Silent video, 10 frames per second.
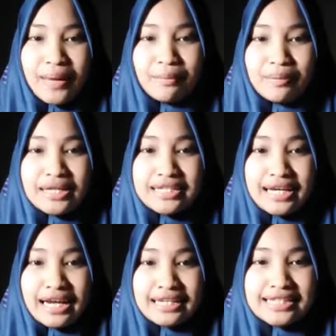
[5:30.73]

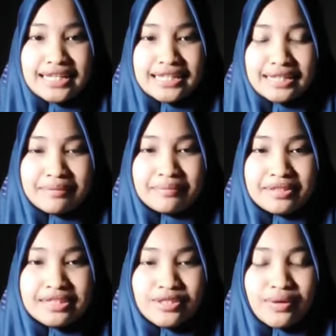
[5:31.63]
pembelajaran. Jadi
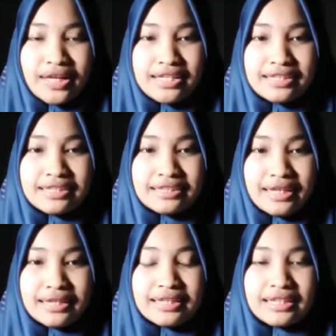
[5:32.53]
disesuaikan
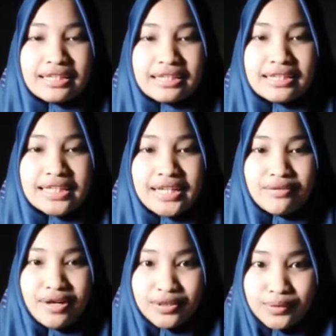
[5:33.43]
dengan eh,
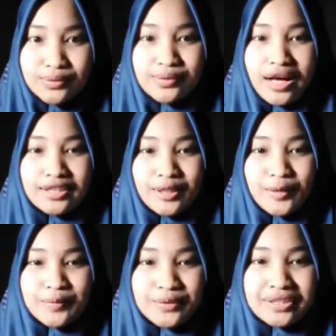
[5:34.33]
waktu
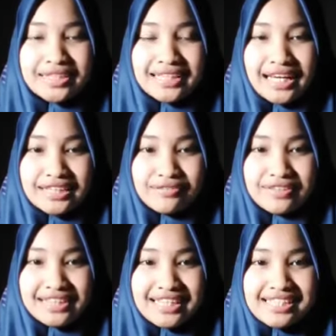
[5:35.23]
ataupun
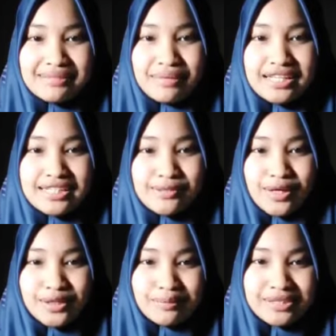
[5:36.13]
aktivitas
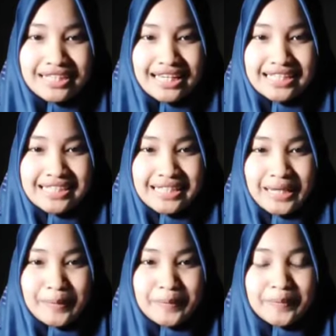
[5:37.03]
mahasiswa atau peserta didik.
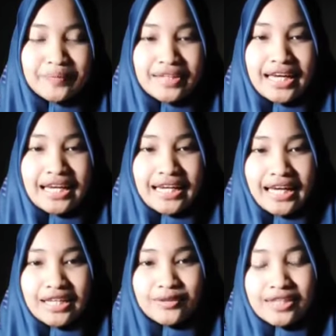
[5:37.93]
Nah,
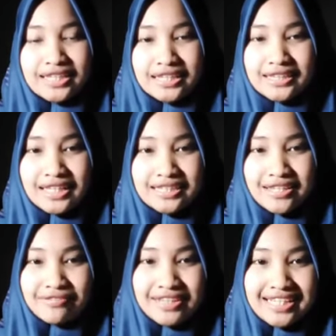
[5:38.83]
itu tadi tentang
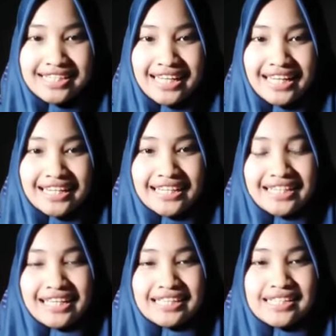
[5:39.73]
definisi
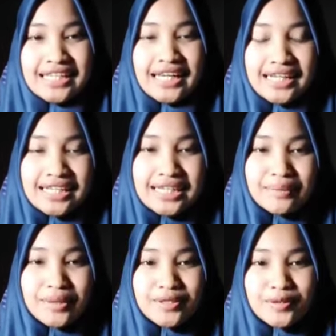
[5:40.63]
e-learning. Sekarang
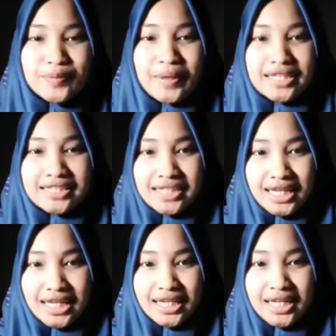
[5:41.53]
kita masuk
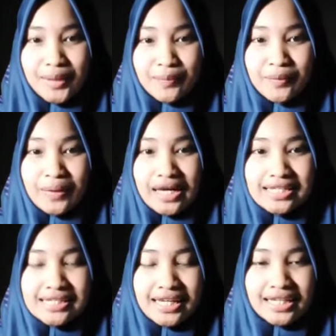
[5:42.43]
pada
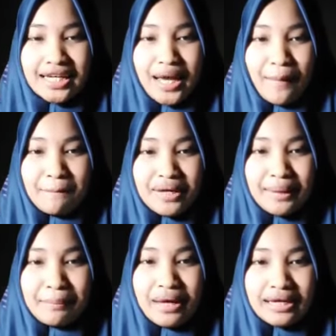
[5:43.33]
pembahasan
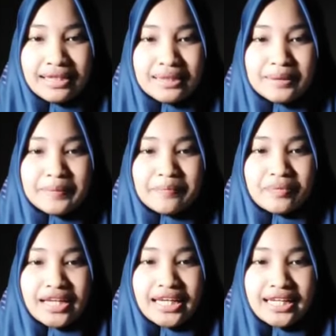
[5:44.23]
pengembangan
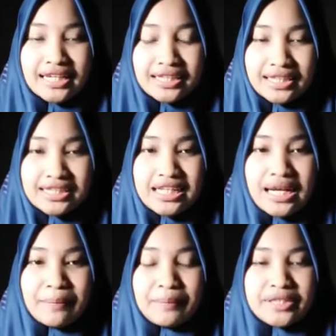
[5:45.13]
e-learning
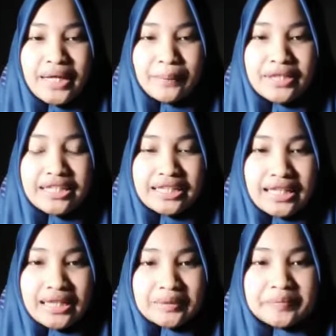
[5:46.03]
dalam bidang
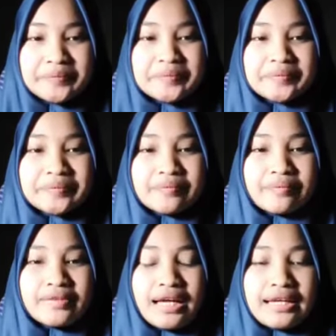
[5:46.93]
pendidikan.
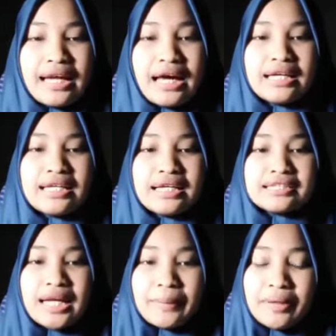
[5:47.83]
Nah,
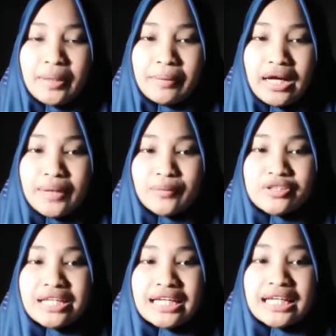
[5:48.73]
dalam pengembangan
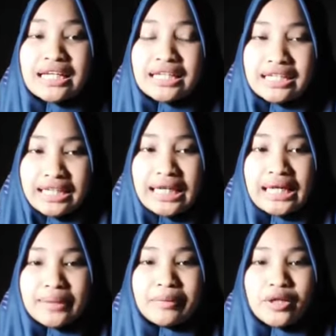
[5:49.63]
model e-learning
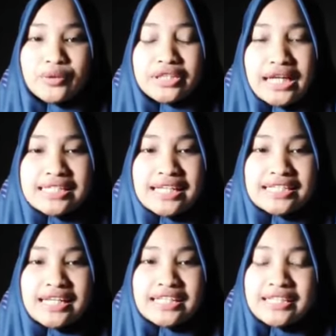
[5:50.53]
perlu dirancang
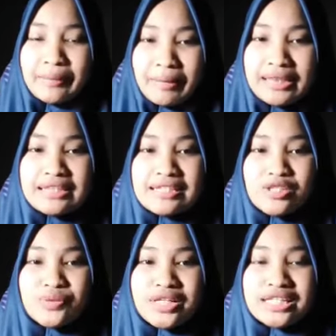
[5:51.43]
secara cermat
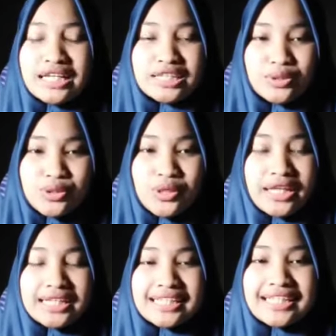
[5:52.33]
sesuai dengan tujuan
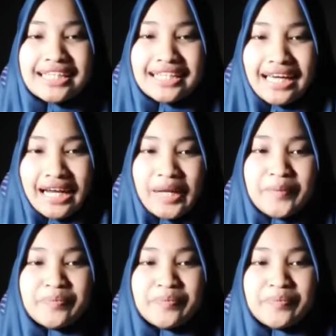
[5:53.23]
yang diinginkan.